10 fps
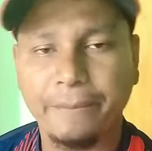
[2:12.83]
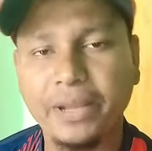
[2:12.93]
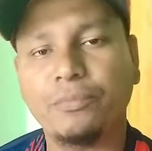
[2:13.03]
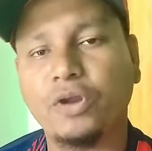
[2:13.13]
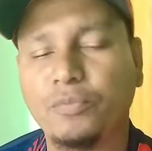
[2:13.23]

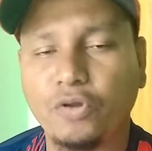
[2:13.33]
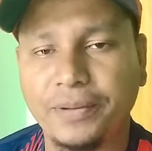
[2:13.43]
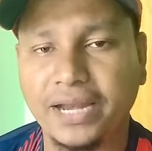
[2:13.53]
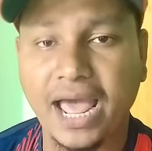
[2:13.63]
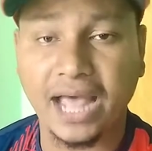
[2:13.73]
মেন পয়েন্ট
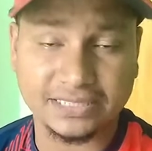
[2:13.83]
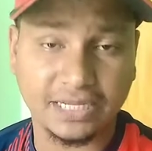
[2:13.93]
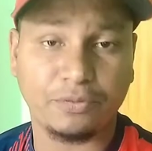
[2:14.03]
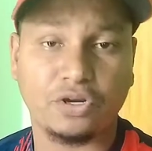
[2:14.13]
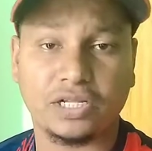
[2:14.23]
বলবেন না
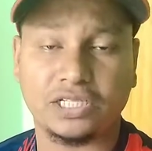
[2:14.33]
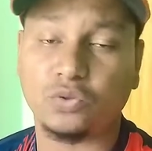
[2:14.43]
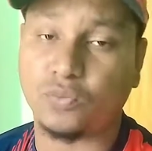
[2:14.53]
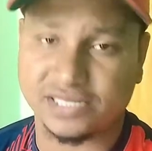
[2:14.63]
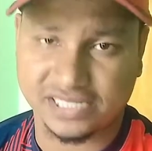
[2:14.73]
আজকে ভিডিওটা
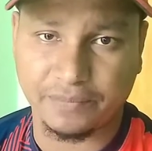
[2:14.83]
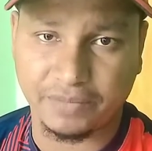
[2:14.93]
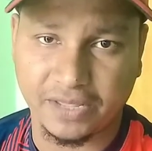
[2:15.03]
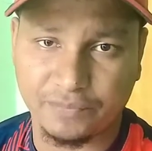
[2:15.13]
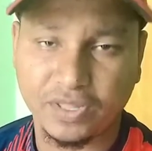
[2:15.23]
কিন্তু ওয়াচ টাইম
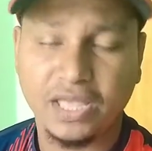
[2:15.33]
নিয়ে